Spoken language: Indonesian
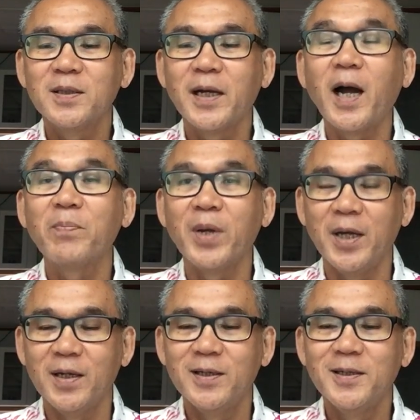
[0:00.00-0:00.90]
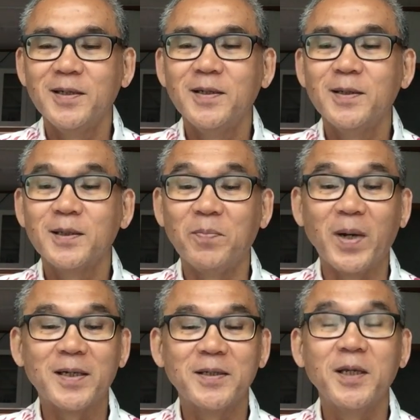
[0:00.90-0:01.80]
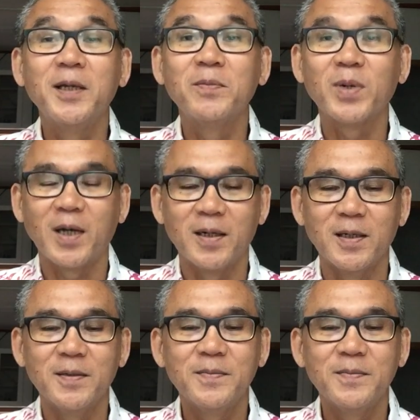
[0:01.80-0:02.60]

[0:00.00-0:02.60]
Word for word: TKP, tempat kejadian perkara.